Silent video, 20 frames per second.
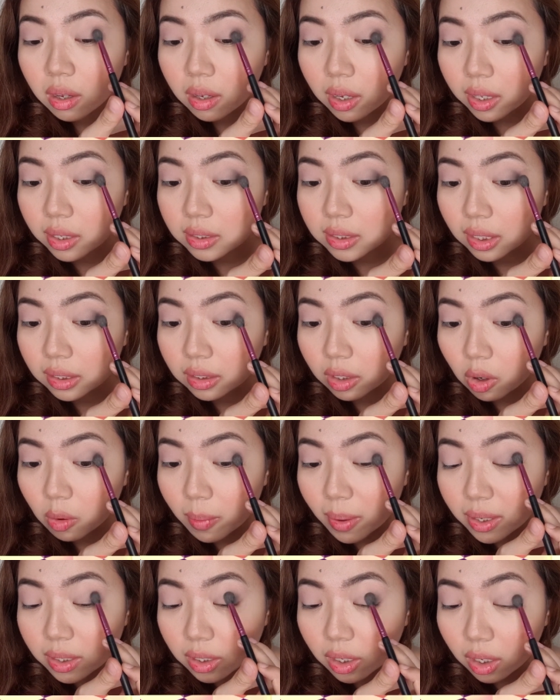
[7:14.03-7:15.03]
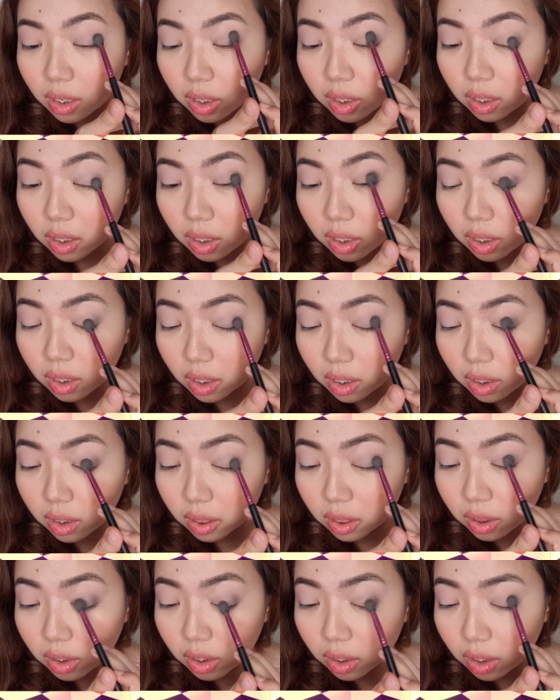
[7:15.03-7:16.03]
eh, jangan terlalu banyak karena
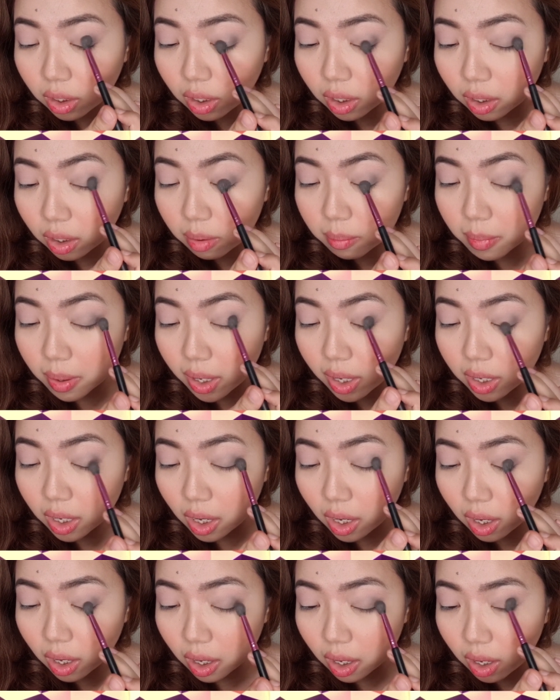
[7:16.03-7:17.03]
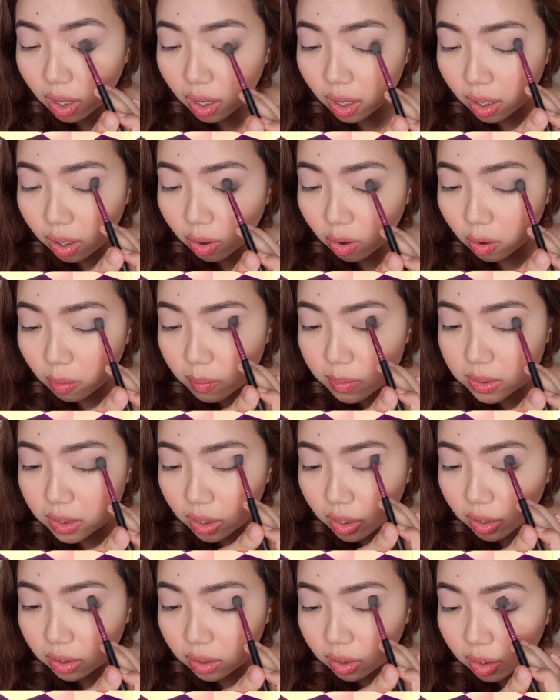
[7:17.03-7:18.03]
nanti akan bahaya kalau
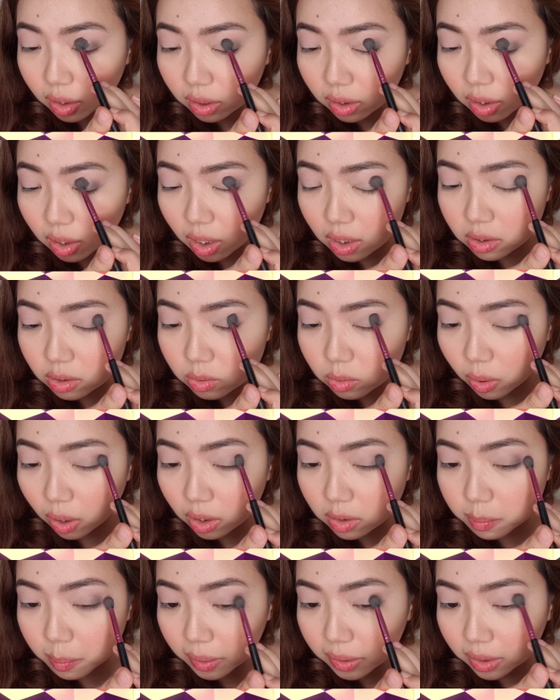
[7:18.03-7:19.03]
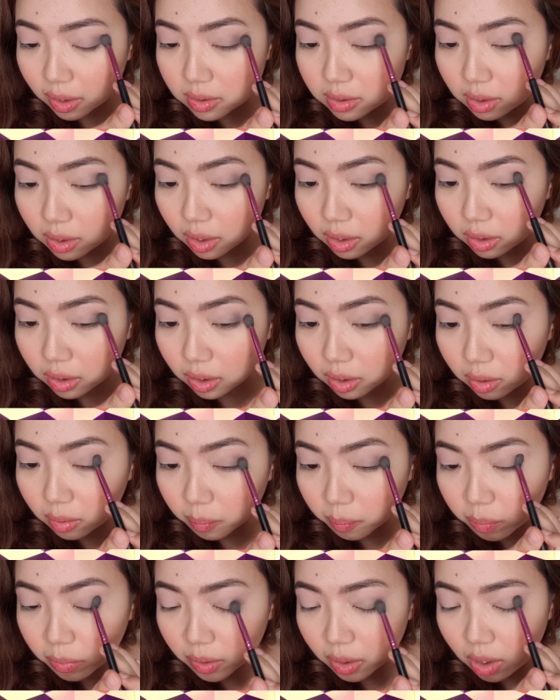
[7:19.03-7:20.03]
misalkan ternyata nggak sesuai ekspektasi kalian
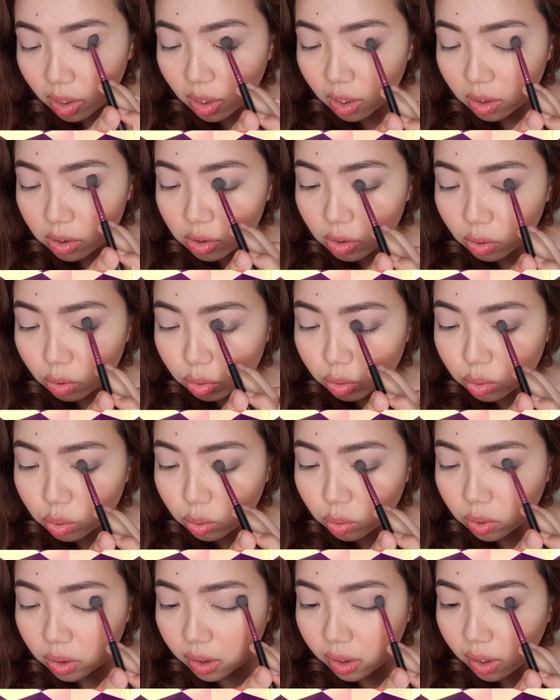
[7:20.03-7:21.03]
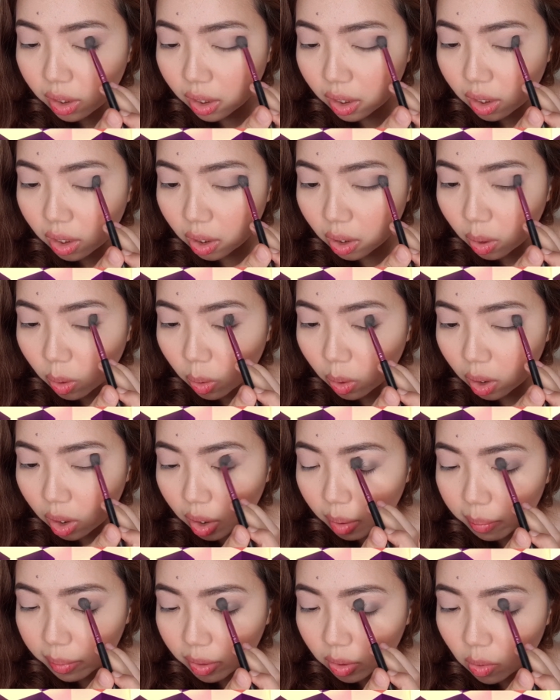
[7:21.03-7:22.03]
terus juga
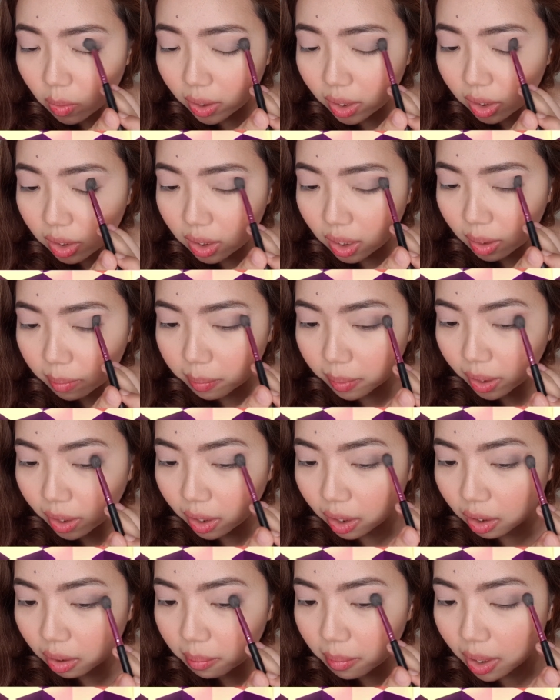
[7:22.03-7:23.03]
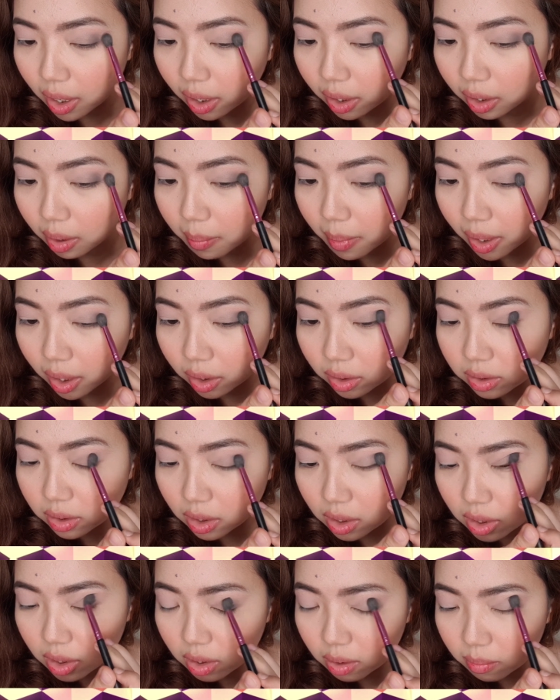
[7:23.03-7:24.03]
apa ya, ke warna gelap ya bahaya banget
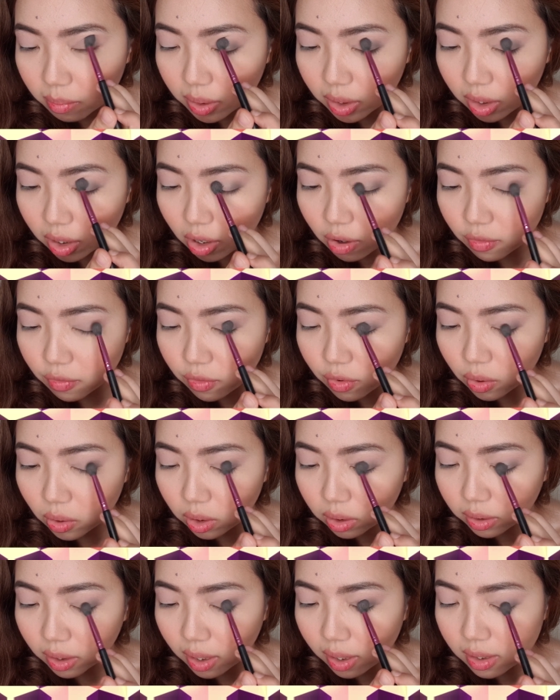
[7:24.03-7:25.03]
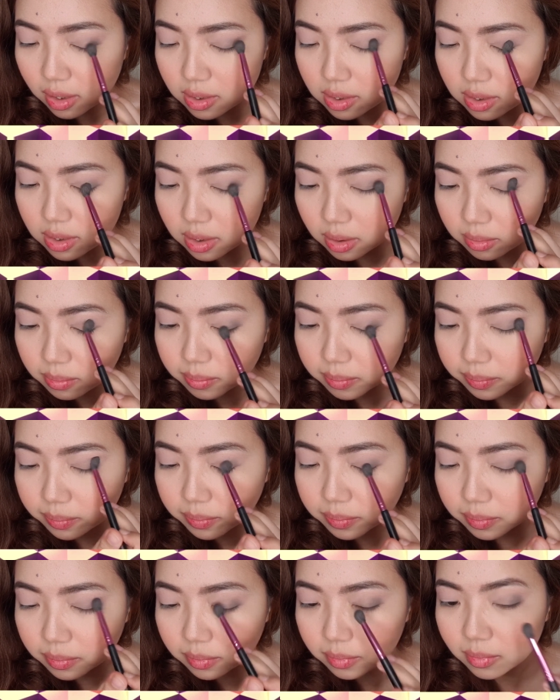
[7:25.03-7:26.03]
jadi be careful guys
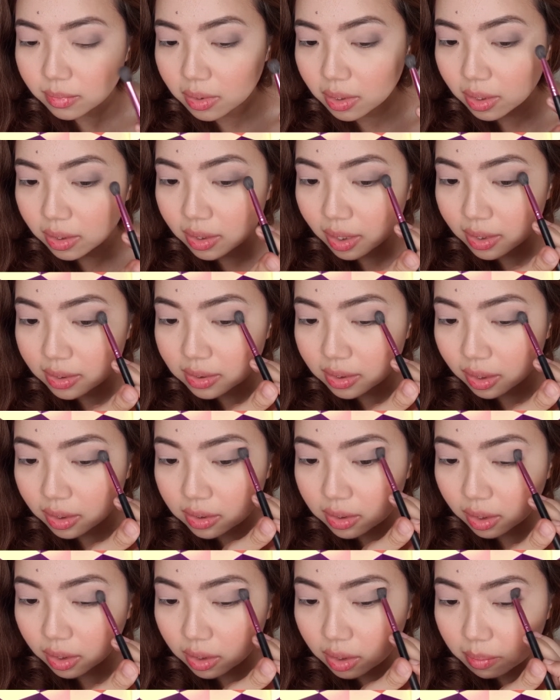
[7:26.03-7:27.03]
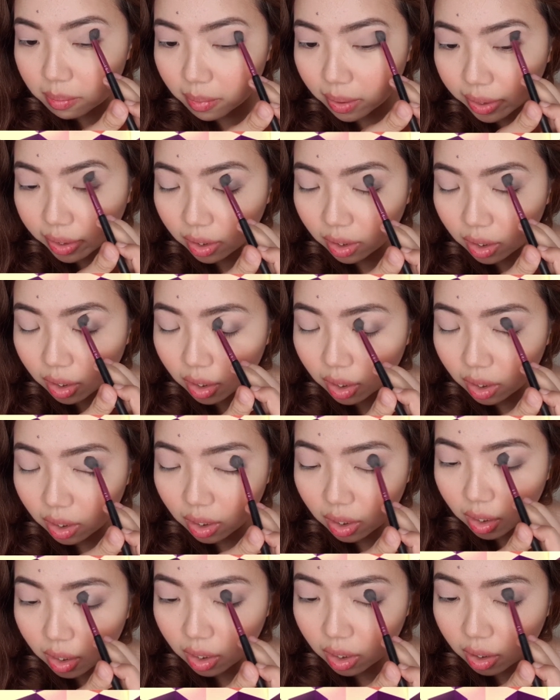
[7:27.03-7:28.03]
dan sering-sering di blend
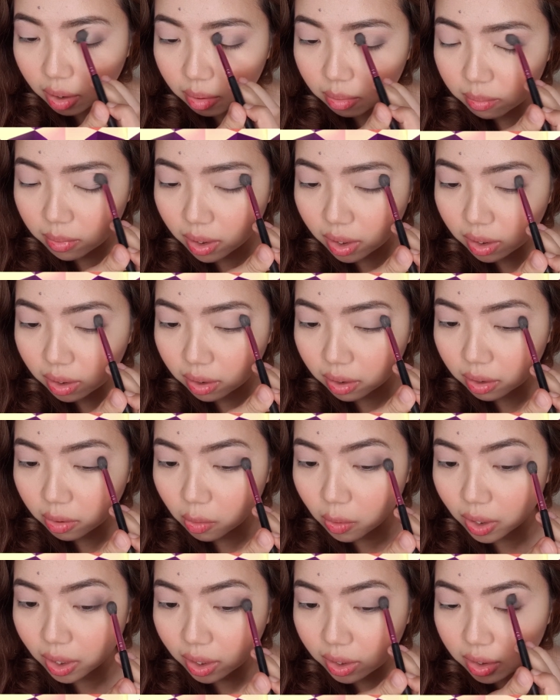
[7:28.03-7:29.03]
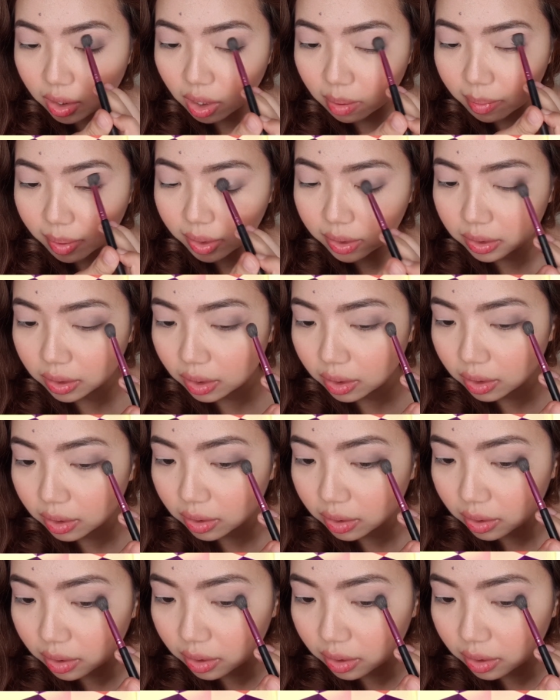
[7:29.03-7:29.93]
biar warnanya nggak patah